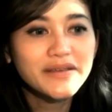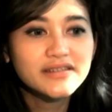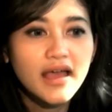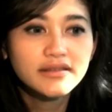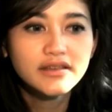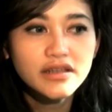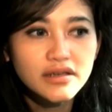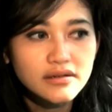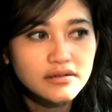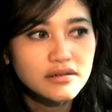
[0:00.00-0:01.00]
pisah,
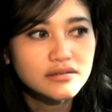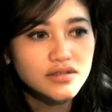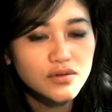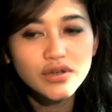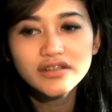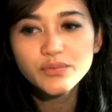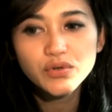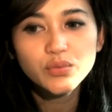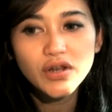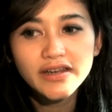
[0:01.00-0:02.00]
jadi udah
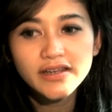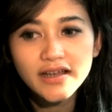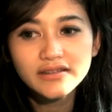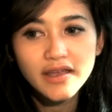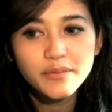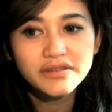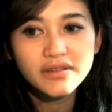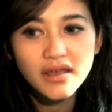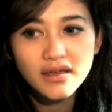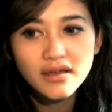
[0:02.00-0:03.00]
10 bulan ini kan saya
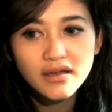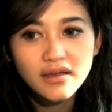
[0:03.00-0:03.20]
pisah